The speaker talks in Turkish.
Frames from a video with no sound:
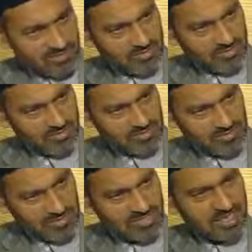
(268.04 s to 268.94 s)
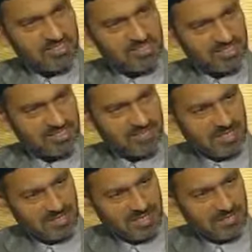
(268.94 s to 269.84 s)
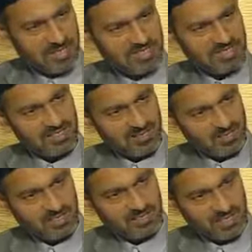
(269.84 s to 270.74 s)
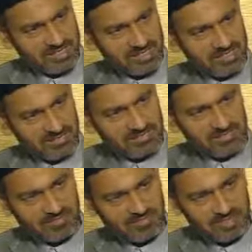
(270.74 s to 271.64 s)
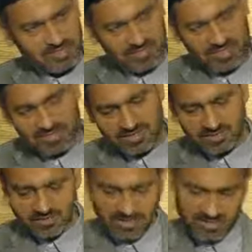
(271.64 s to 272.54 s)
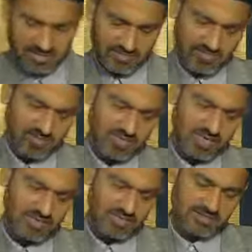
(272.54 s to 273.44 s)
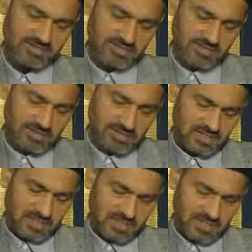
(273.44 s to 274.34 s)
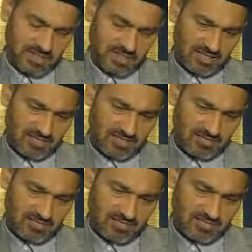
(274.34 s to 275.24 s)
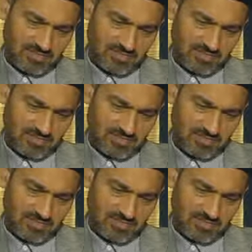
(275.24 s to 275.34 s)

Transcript: o bizi tanıştırdı. Benimden de bahsetti, ondan da bahsetti. Evet. Benimle de bahsetti ve sonra e,